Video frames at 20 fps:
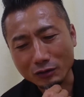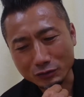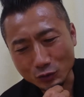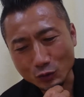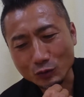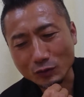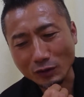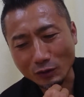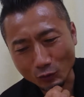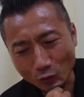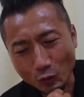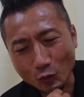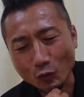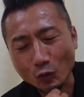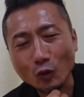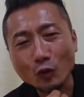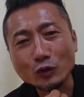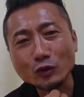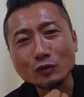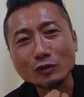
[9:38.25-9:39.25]
あそうなんこ
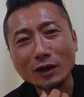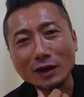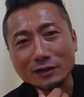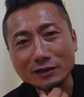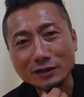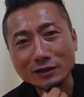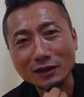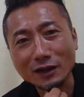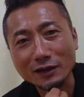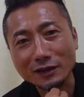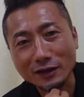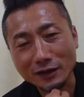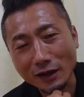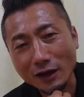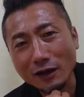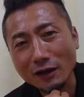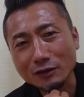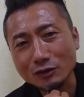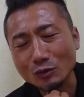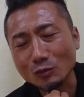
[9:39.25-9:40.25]
うこういう感じなんや
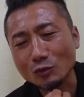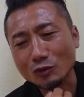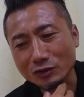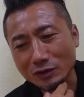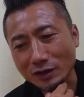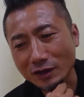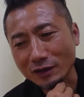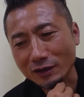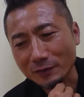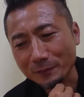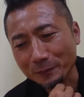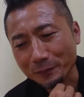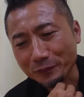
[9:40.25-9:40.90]
なと思って